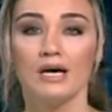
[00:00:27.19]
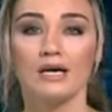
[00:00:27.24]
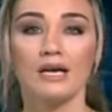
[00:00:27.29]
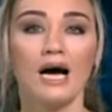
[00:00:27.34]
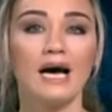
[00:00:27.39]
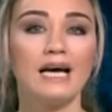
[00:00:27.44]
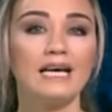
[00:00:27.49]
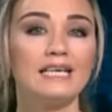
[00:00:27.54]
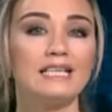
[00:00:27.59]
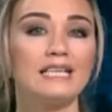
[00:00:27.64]

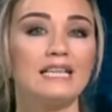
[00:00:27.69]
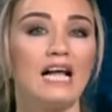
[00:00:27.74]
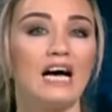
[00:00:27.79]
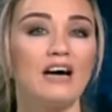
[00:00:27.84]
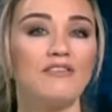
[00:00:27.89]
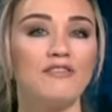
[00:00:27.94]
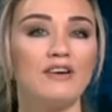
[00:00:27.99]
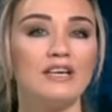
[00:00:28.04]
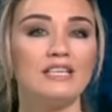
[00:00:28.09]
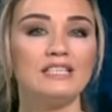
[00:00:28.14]
رائحة
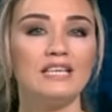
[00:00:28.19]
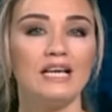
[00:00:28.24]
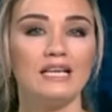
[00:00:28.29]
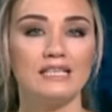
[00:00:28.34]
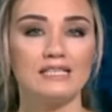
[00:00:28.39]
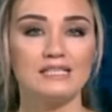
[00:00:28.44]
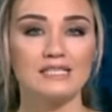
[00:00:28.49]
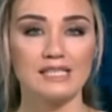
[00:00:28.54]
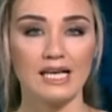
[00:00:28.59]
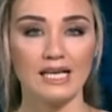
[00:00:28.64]
العفن
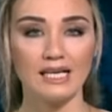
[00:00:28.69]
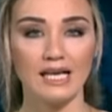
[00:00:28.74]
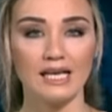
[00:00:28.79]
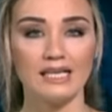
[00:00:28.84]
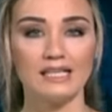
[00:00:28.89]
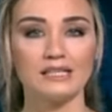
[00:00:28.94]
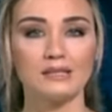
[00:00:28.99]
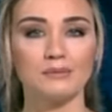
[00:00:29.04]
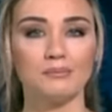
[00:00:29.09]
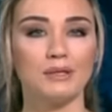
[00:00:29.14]
يلي
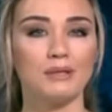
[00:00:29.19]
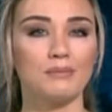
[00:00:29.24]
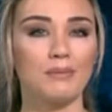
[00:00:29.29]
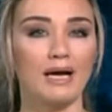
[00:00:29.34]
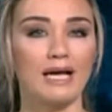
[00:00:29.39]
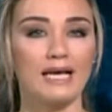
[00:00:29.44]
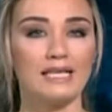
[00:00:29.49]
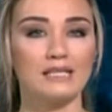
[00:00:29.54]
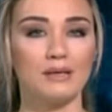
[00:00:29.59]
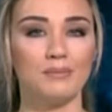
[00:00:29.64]
تسللت من
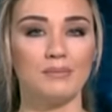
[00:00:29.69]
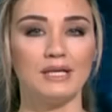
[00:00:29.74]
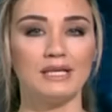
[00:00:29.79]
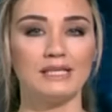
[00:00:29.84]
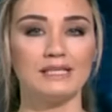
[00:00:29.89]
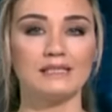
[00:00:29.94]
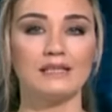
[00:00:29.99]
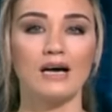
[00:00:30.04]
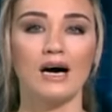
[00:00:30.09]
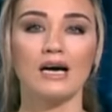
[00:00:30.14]
مكاتب
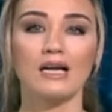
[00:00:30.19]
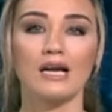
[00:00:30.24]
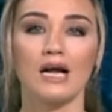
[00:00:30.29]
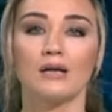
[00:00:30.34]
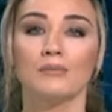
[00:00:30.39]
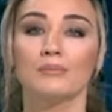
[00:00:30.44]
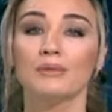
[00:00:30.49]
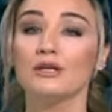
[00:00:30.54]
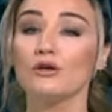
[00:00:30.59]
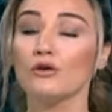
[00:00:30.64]
الإدارة
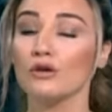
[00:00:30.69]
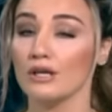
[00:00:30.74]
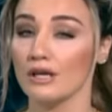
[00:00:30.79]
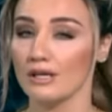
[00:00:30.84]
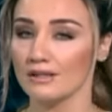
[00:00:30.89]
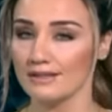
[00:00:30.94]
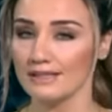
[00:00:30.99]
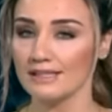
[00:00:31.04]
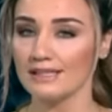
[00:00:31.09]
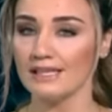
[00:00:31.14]

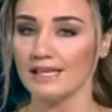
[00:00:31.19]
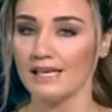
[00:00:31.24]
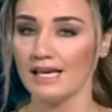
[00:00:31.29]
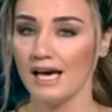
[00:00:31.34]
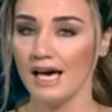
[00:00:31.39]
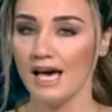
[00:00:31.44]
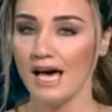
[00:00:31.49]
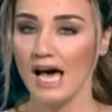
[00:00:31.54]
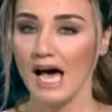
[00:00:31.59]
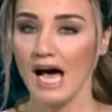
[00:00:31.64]
البيروقراطية
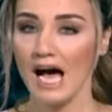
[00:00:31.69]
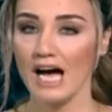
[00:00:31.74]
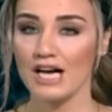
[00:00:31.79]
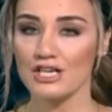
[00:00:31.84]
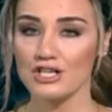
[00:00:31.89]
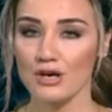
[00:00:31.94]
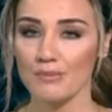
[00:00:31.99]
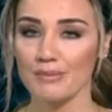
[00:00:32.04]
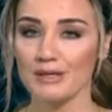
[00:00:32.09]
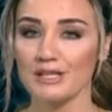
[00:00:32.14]

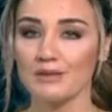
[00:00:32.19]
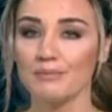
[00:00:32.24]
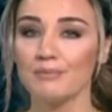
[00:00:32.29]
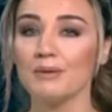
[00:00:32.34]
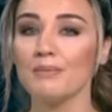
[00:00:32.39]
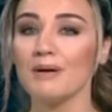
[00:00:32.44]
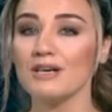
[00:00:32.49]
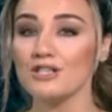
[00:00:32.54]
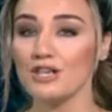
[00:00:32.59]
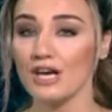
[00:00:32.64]
حجبت
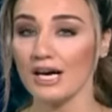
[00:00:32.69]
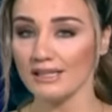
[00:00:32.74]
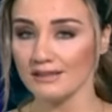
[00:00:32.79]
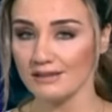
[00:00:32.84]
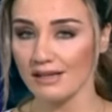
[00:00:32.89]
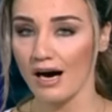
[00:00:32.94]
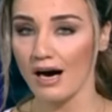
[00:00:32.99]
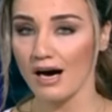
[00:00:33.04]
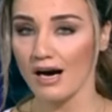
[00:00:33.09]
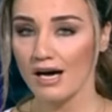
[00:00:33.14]

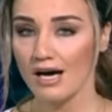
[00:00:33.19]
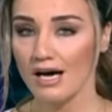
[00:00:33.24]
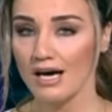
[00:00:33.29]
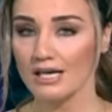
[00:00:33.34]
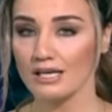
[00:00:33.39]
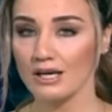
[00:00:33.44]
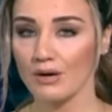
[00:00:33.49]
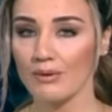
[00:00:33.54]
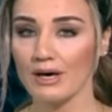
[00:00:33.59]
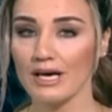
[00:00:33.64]
ببشعتها
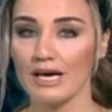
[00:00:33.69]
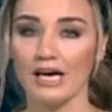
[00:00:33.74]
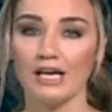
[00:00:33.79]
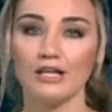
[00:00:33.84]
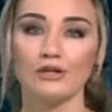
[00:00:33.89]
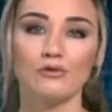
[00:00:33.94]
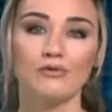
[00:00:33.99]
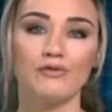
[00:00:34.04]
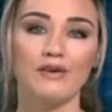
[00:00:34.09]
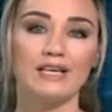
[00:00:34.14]
روائح
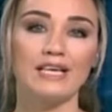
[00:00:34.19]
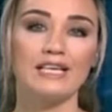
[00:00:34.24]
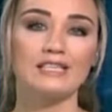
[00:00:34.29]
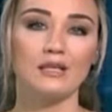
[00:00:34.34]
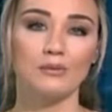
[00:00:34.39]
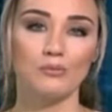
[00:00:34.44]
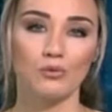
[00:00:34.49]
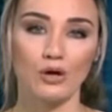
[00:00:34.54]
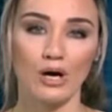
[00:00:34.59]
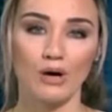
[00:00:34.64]

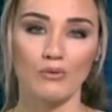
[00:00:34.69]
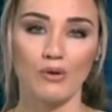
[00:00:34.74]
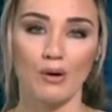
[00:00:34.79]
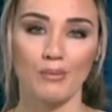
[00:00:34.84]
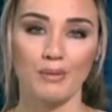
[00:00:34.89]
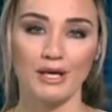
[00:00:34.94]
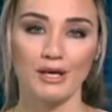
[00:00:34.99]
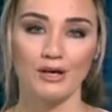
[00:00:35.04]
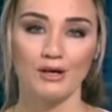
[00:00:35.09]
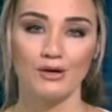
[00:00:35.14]
النفايات
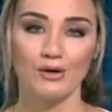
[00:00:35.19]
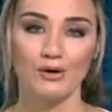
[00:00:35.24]
المكومة